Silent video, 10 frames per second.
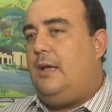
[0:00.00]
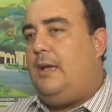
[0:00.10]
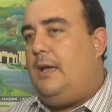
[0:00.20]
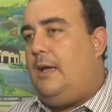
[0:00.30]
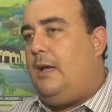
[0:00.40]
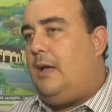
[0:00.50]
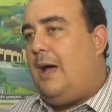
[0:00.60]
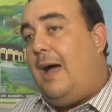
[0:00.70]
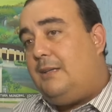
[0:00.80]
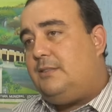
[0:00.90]
É,
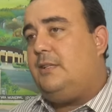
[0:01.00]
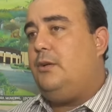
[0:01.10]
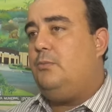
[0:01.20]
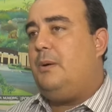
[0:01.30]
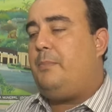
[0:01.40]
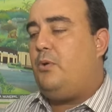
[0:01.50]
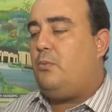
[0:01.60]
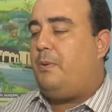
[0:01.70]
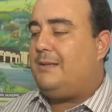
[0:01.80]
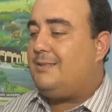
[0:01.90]
há sim uma
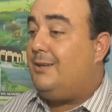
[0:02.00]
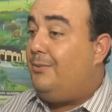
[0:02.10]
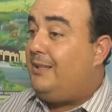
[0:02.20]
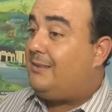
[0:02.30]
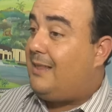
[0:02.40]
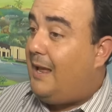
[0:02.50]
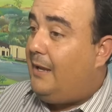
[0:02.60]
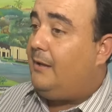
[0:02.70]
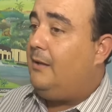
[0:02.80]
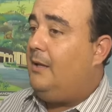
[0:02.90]
preocupação e
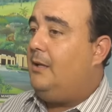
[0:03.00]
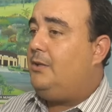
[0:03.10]
tem